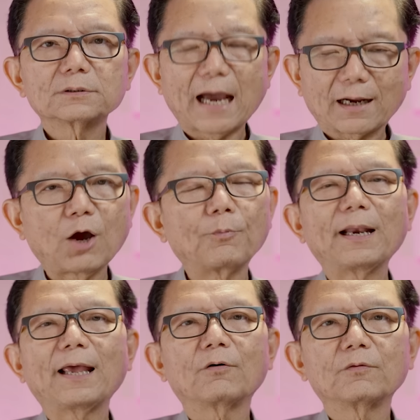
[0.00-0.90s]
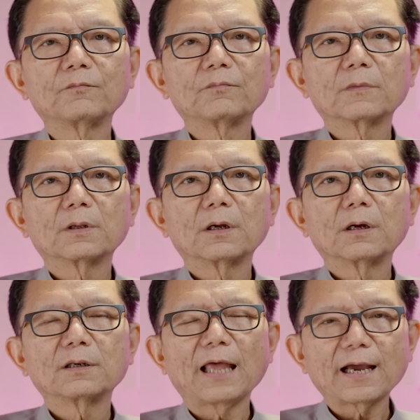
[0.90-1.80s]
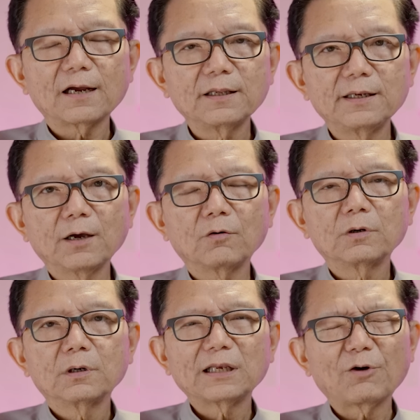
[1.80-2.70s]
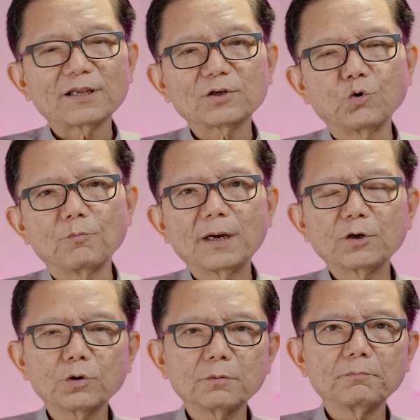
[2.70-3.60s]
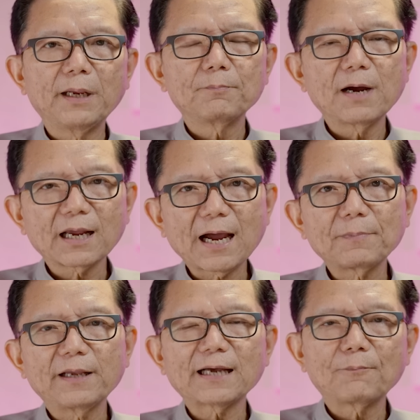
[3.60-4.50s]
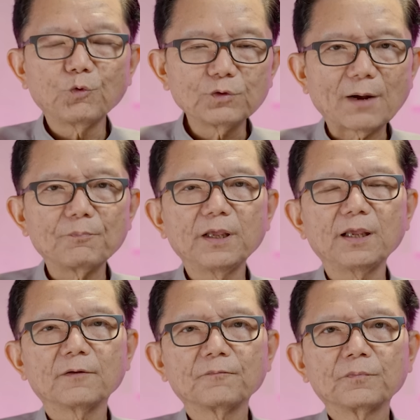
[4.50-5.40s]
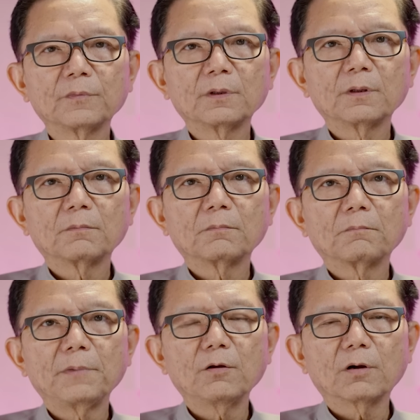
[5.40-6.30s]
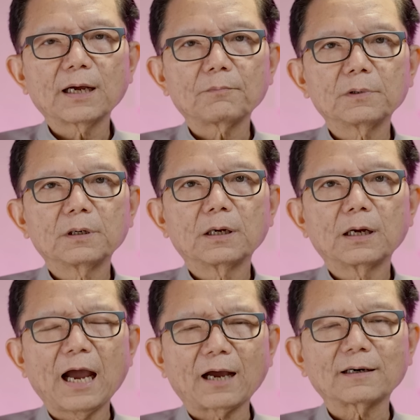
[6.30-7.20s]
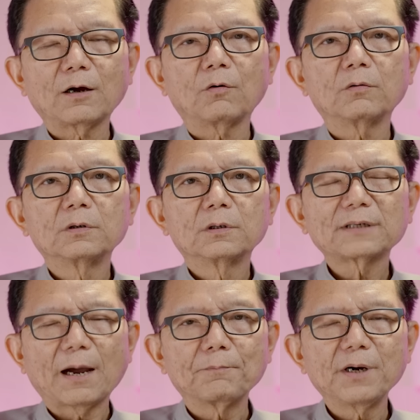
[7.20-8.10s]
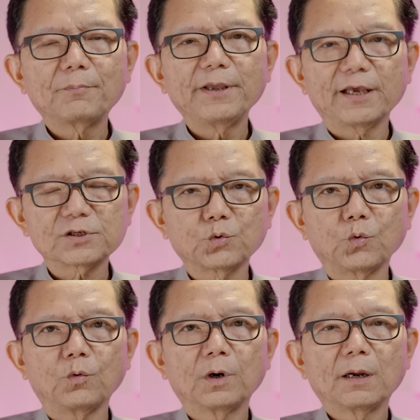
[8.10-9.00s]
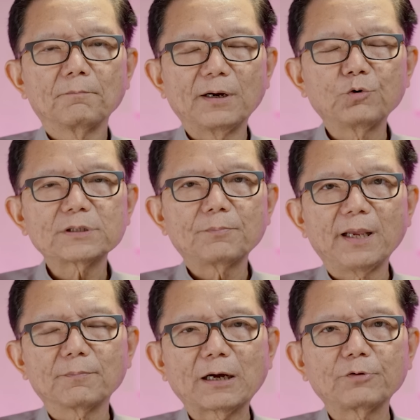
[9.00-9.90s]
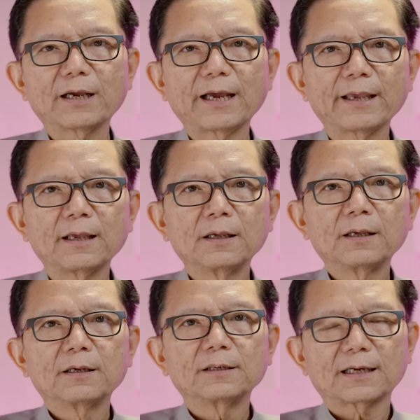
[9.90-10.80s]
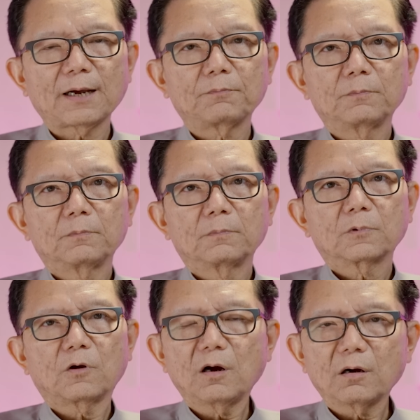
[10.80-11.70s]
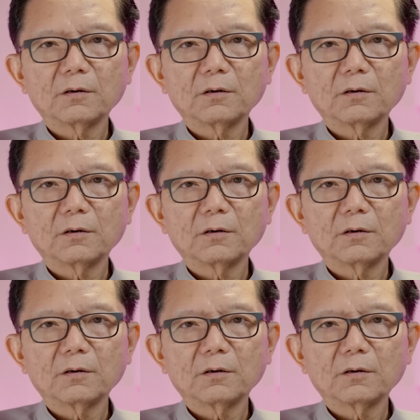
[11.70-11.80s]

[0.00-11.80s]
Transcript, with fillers: จากเราไปแล้ว หลายครั้งทีเดียวเราอาจจะถูกมนุษย์บีบบังคับให้ทำนู่นทำนี่ พี่น้องครับหากเราทำเพื่อพระเยซู มนุษย์จะบีบเรายังไงนะครับ ก็